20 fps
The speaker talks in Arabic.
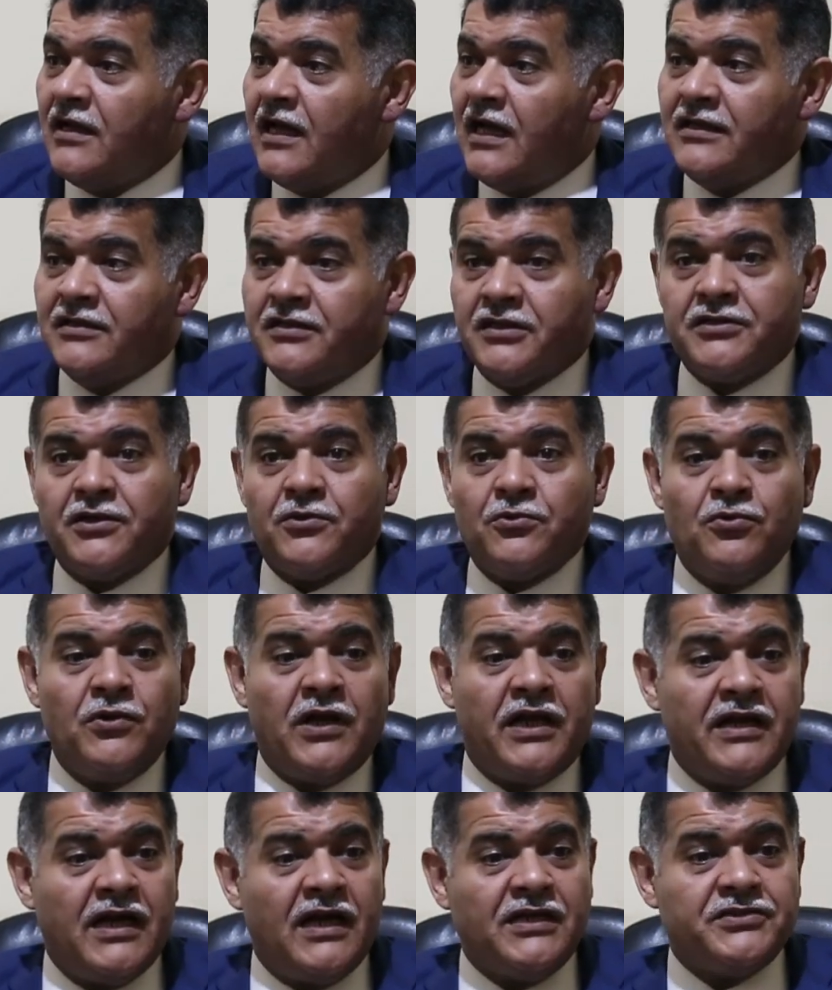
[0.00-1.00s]
أنت تقول
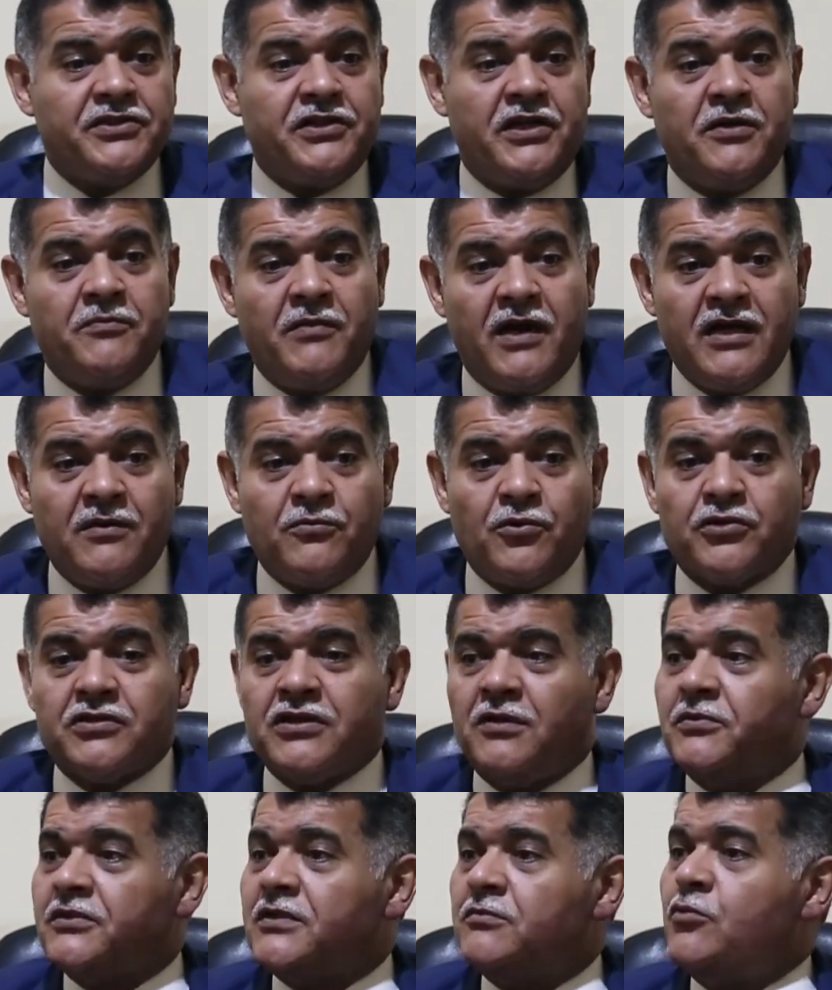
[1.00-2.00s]
أن هذه الحماية
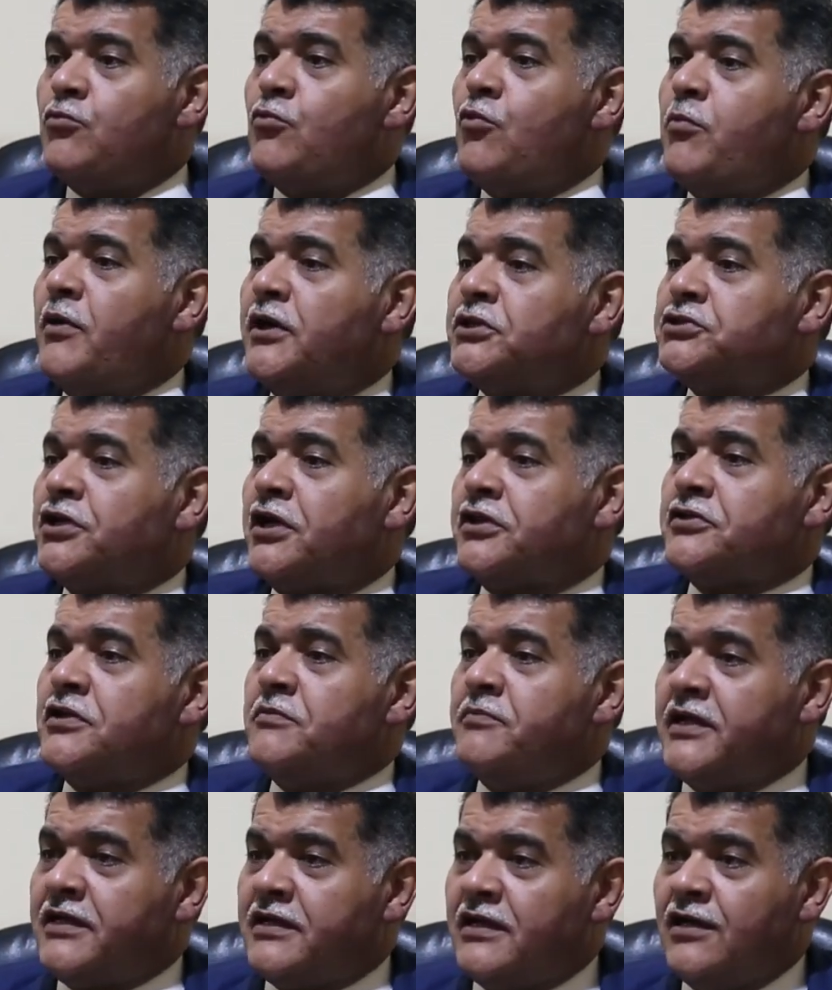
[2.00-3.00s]
مرتبطة بمباشرة
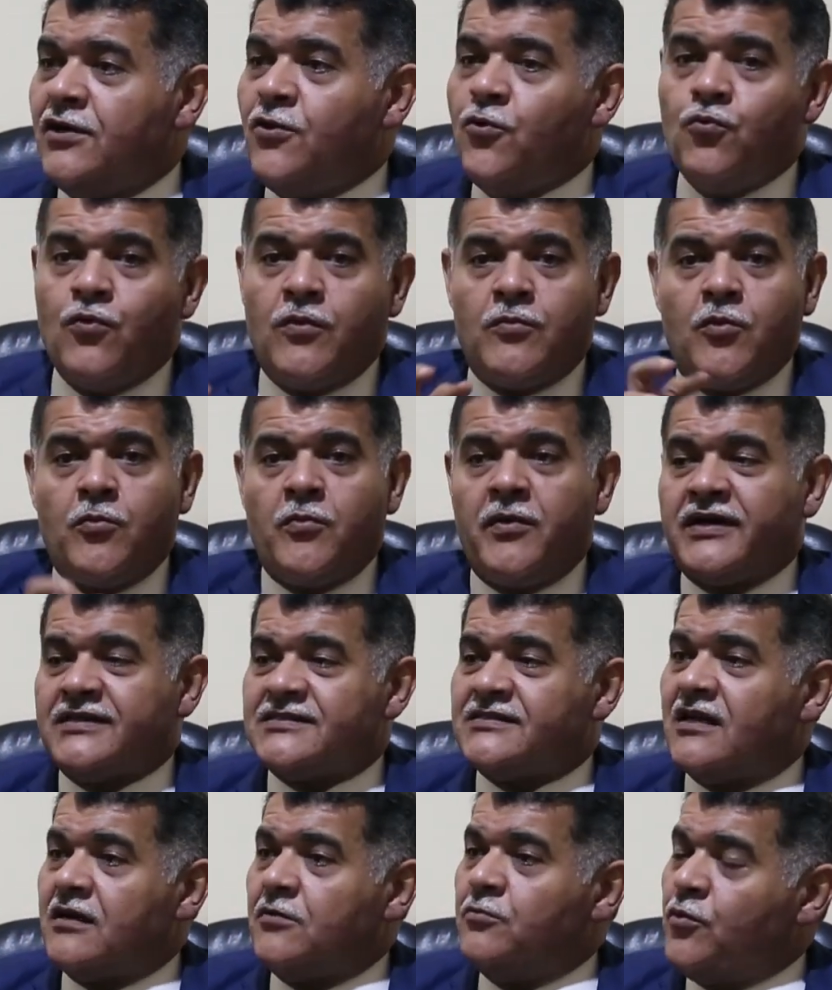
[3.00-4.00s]
المهنة
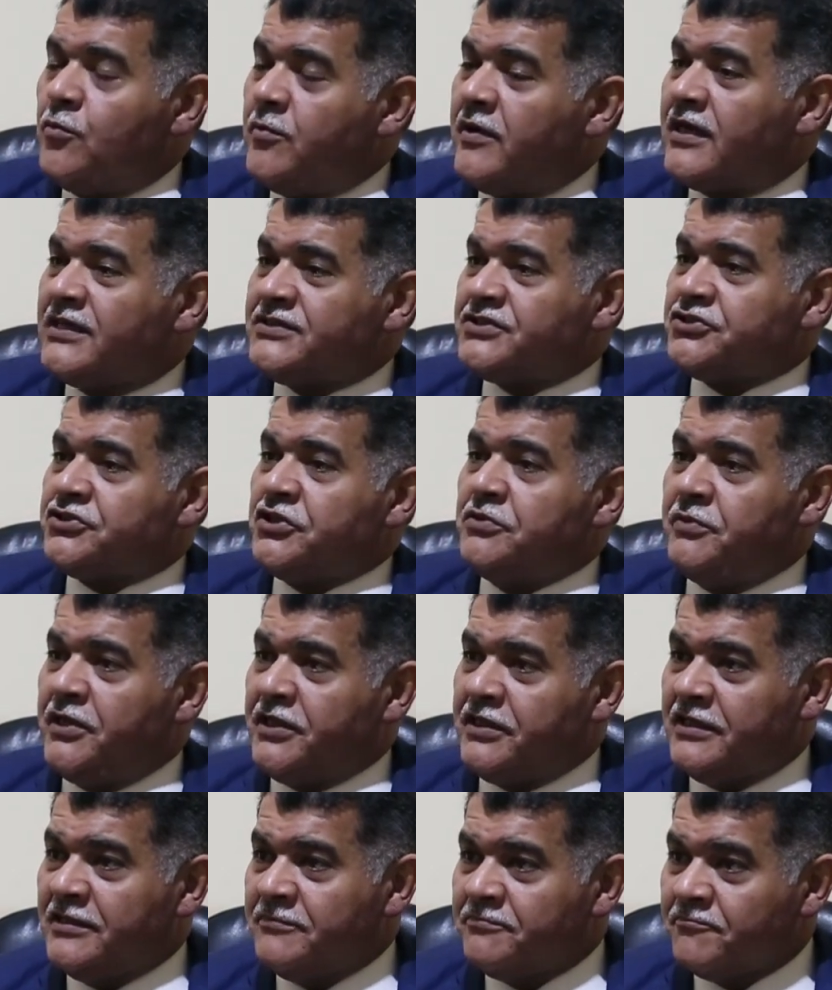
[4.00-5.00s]
وممارسة
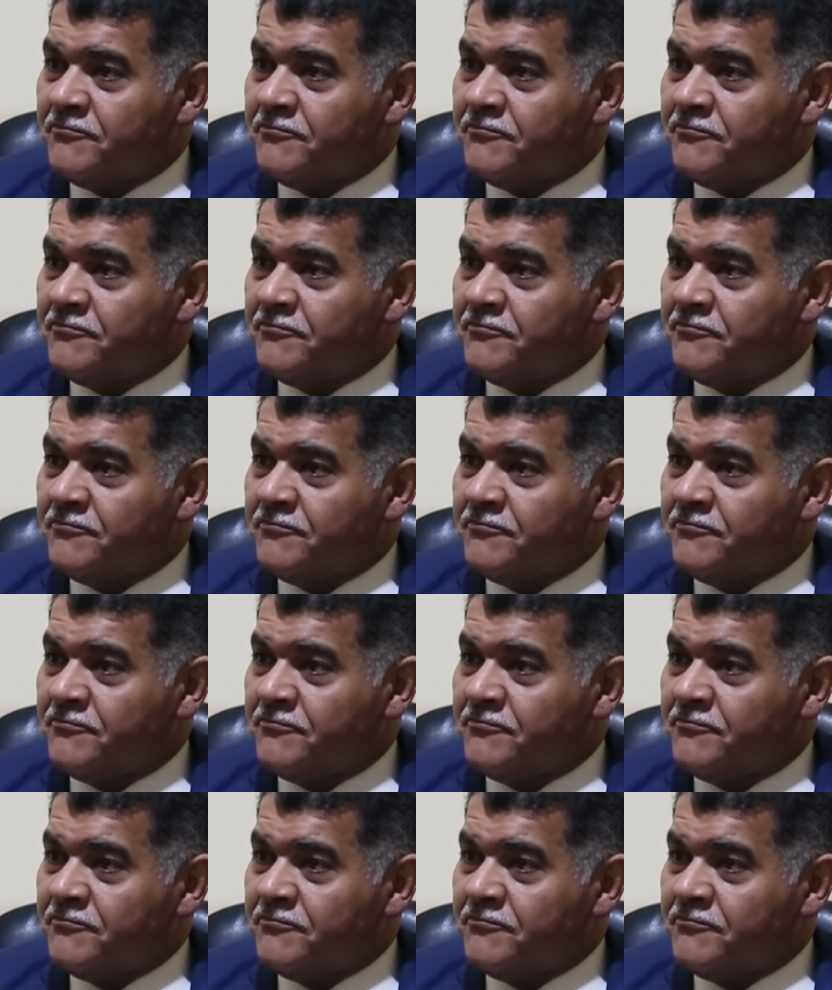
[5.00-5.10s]
المهنة